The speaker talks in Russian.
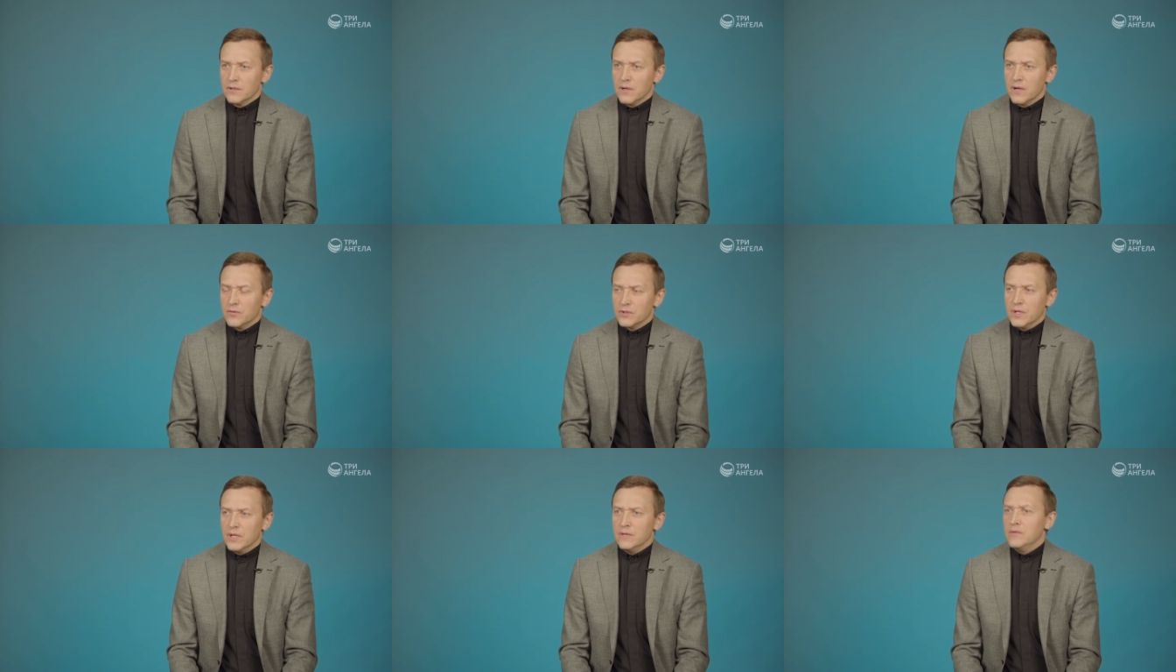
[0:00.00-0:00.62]
А
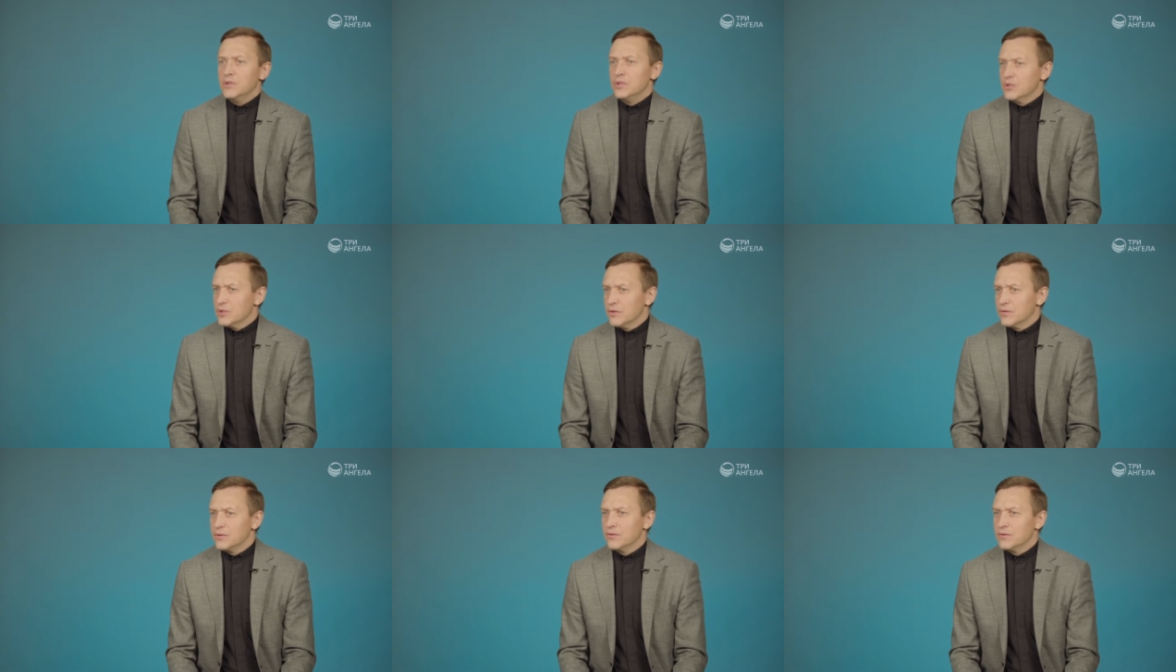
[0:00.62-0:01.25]
вот я не
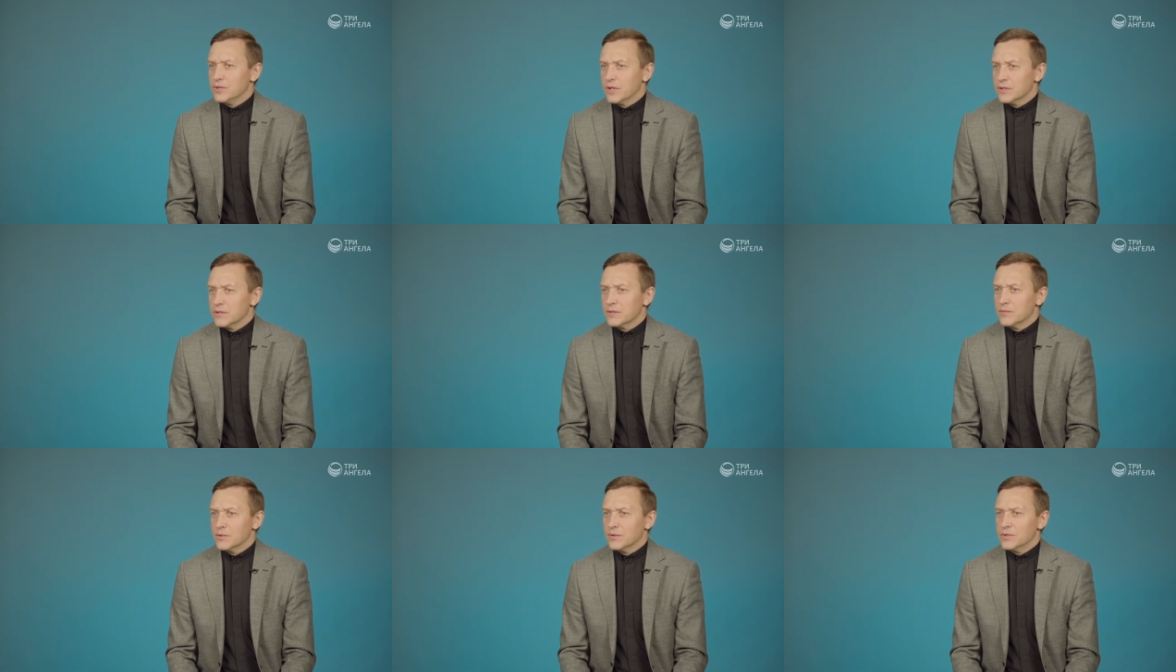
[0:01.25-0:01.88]
выдержу этого
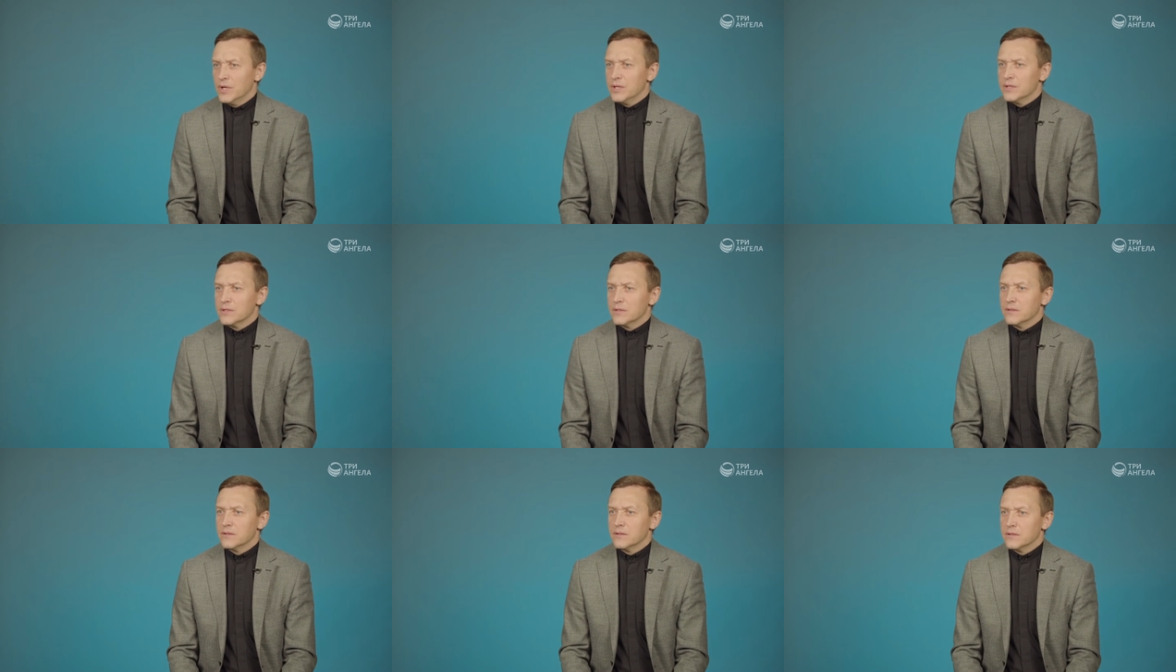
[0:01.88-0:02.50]
часа, и
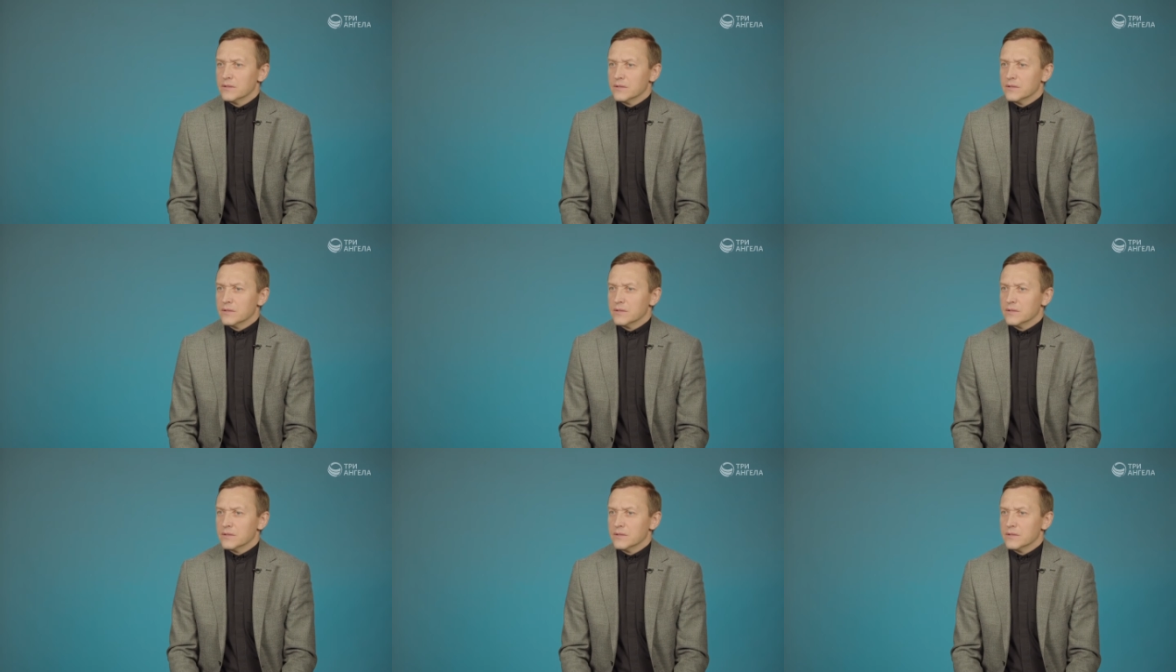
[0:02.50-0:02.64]
получается,